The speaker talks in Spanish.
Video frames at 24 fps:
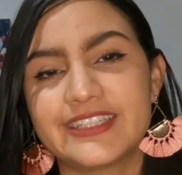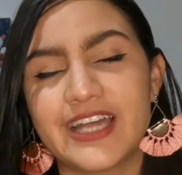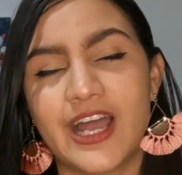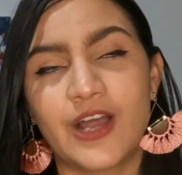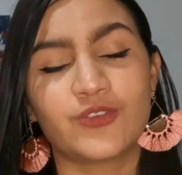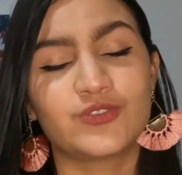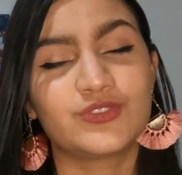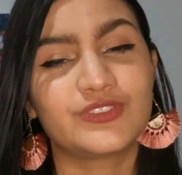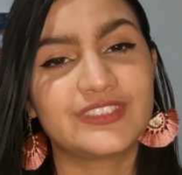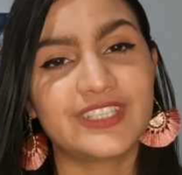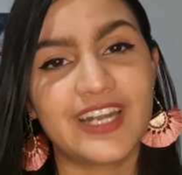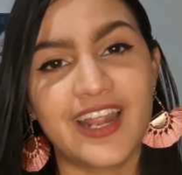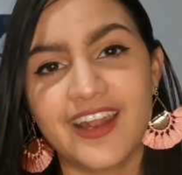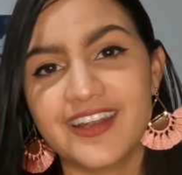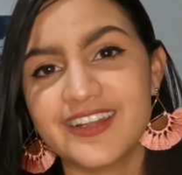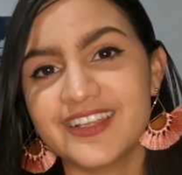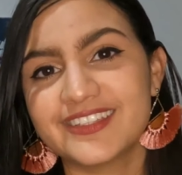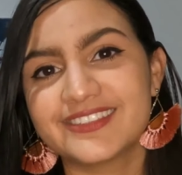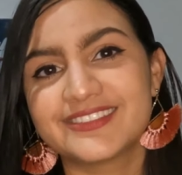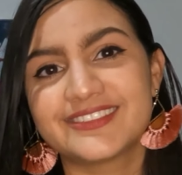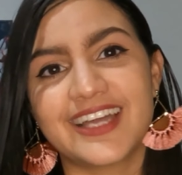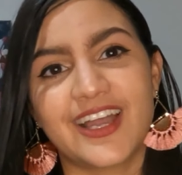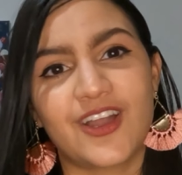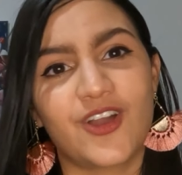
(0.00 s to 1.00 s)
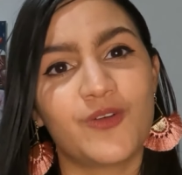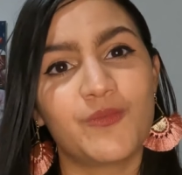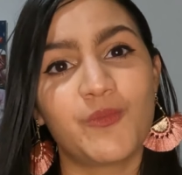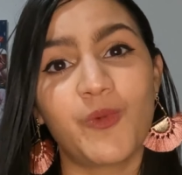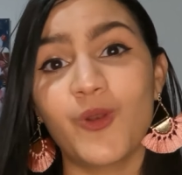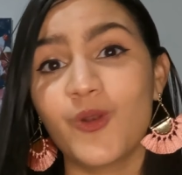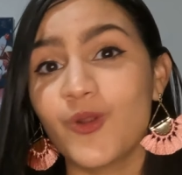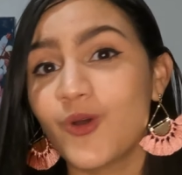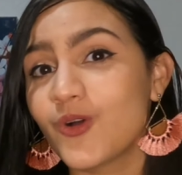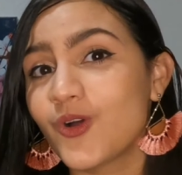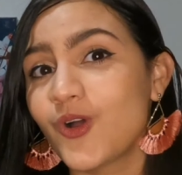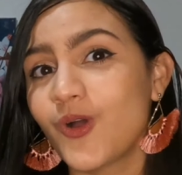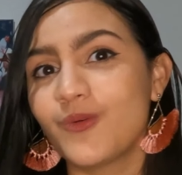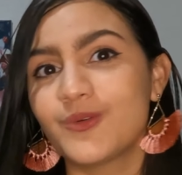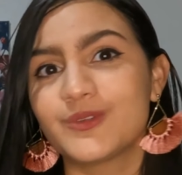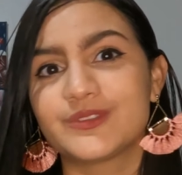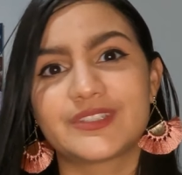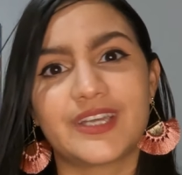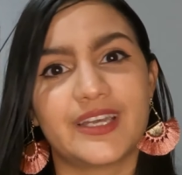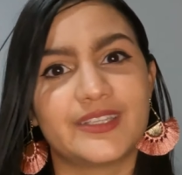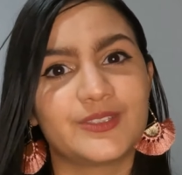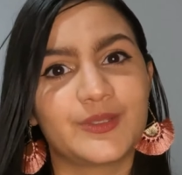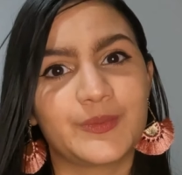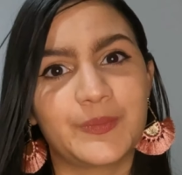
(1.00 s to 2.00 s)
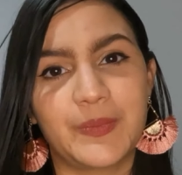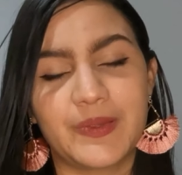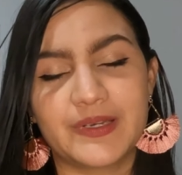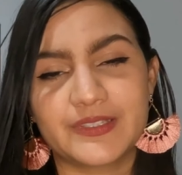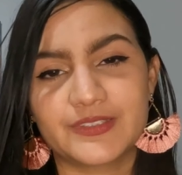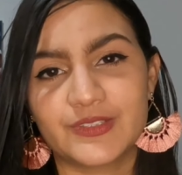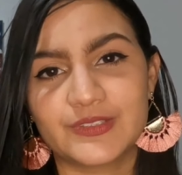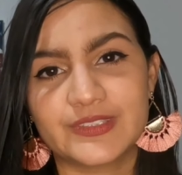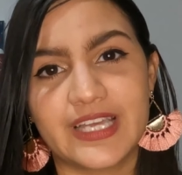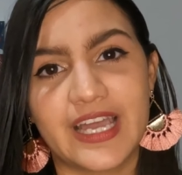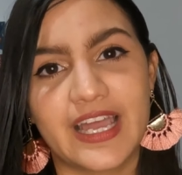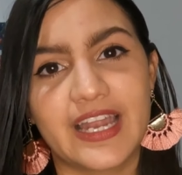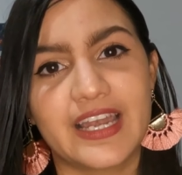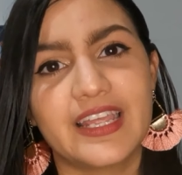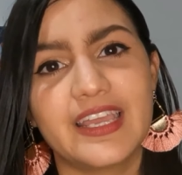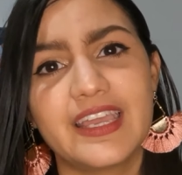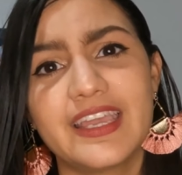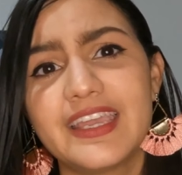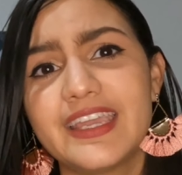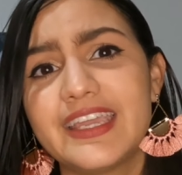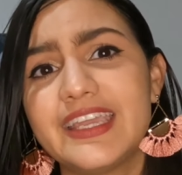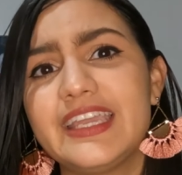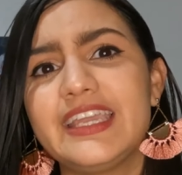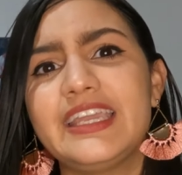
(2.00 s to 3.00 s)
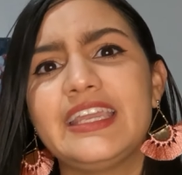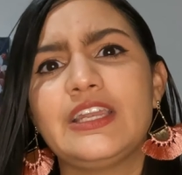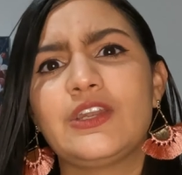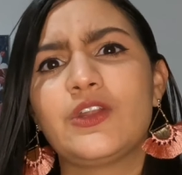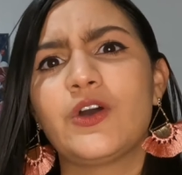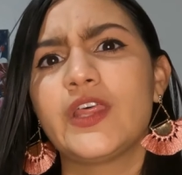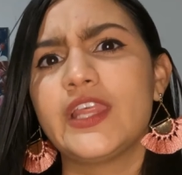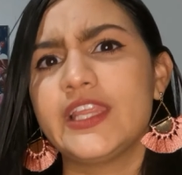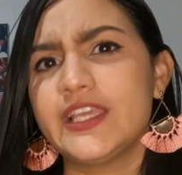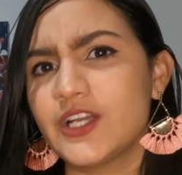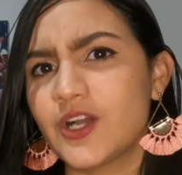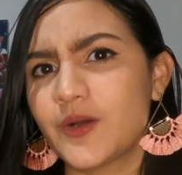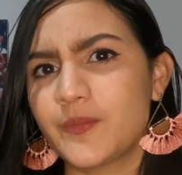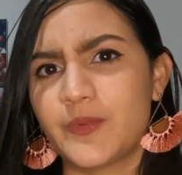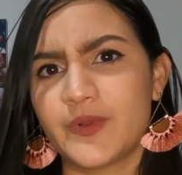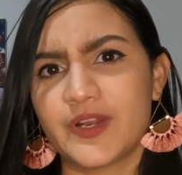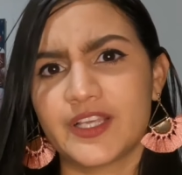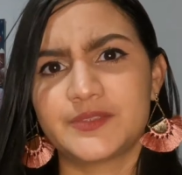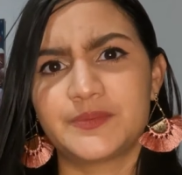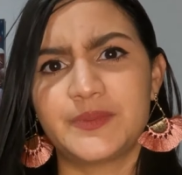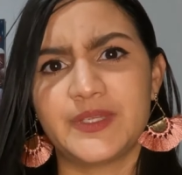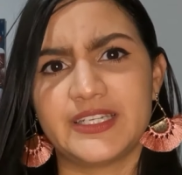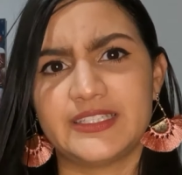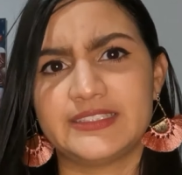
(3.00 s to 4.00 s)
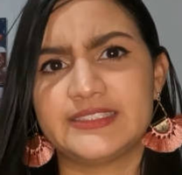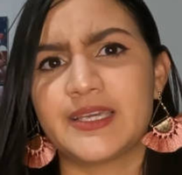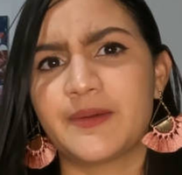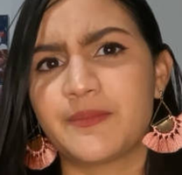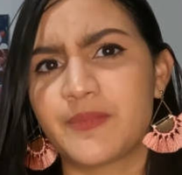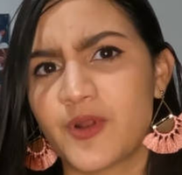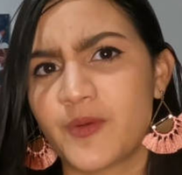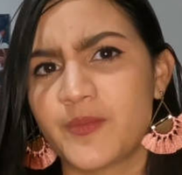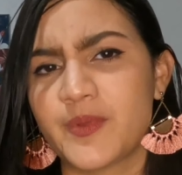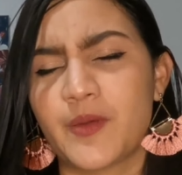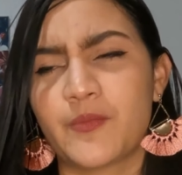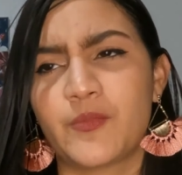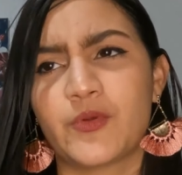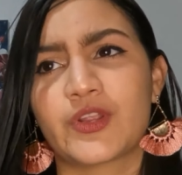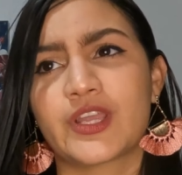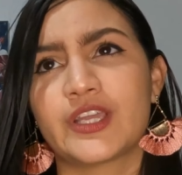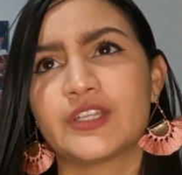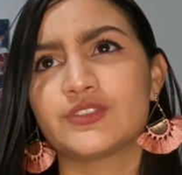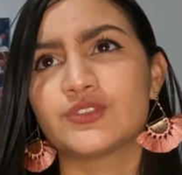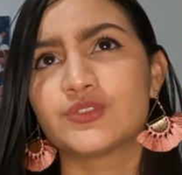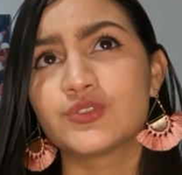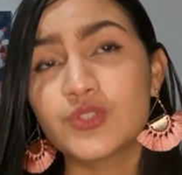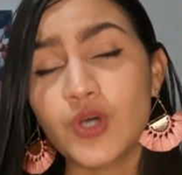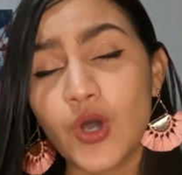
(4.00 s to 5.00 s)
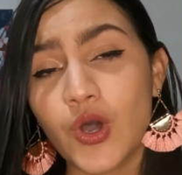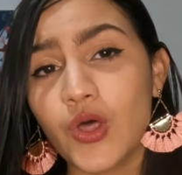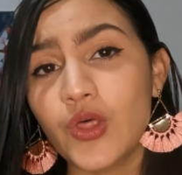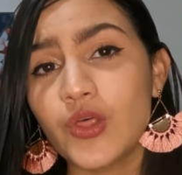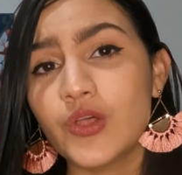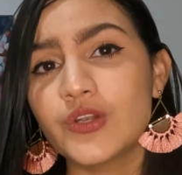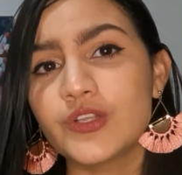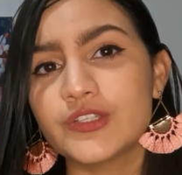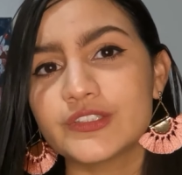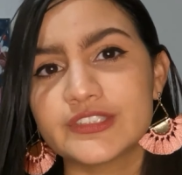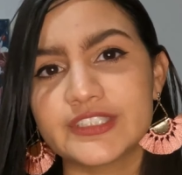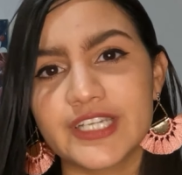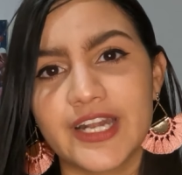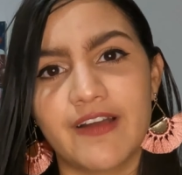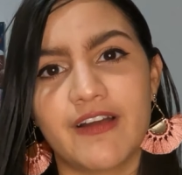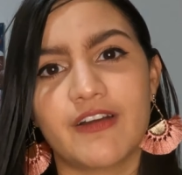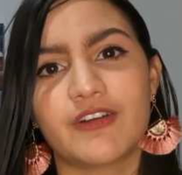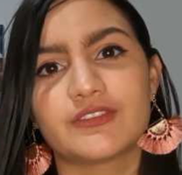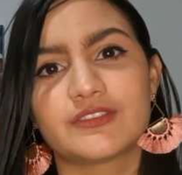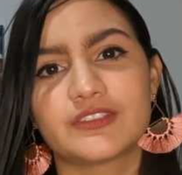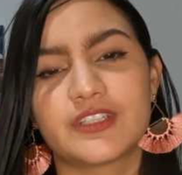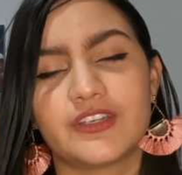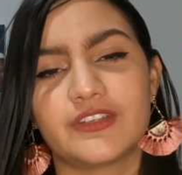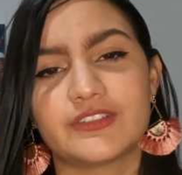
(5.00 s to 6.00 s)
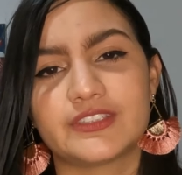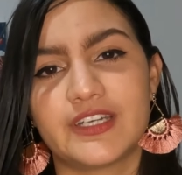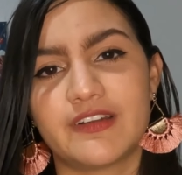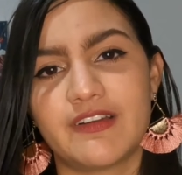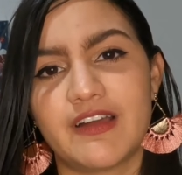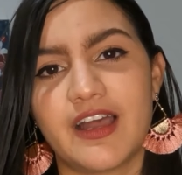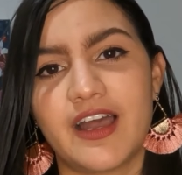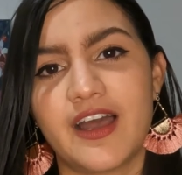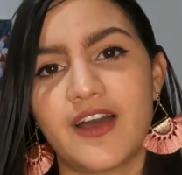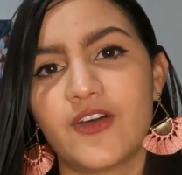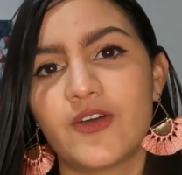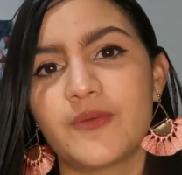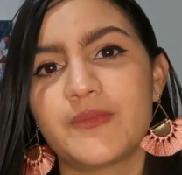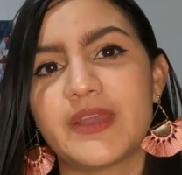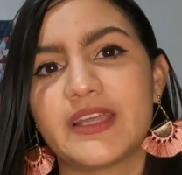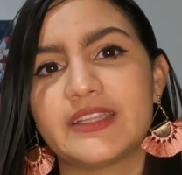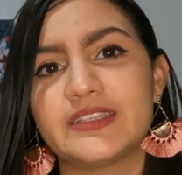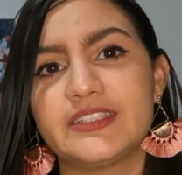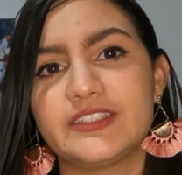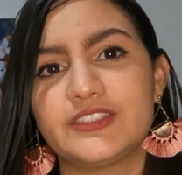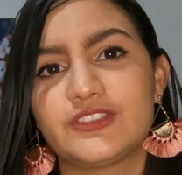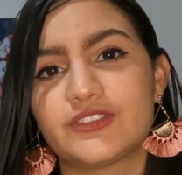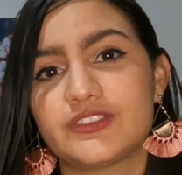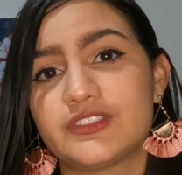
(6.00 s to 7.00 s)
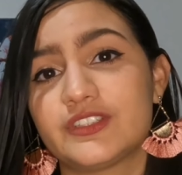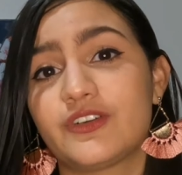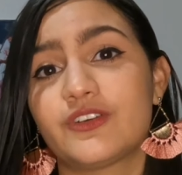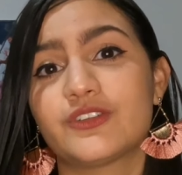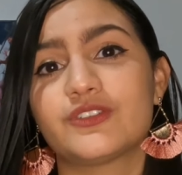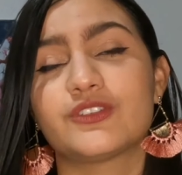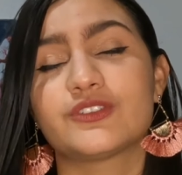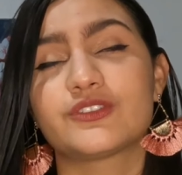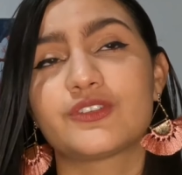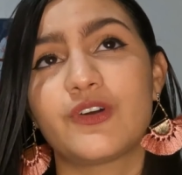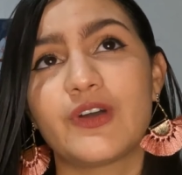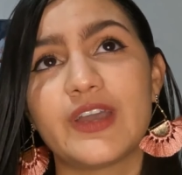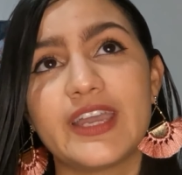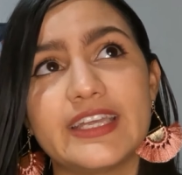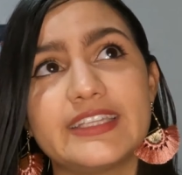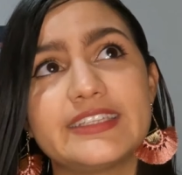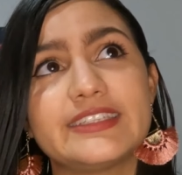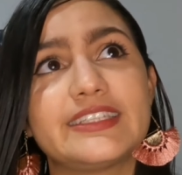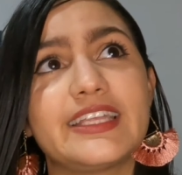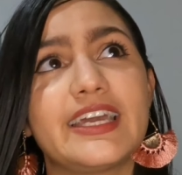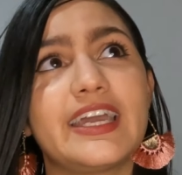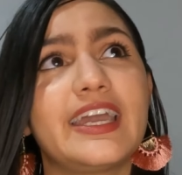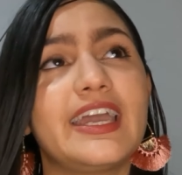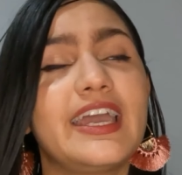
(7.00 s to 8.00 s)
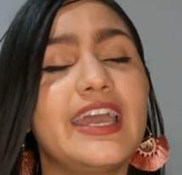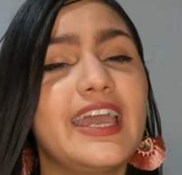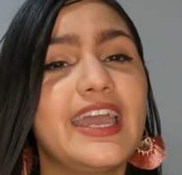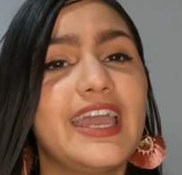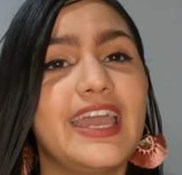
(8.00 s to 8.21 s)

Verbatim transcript: Australia está como loco buscando personal y lo digo por experiencia propia porque en todos los trabajos que he trabajado me han dicho si conozco gente,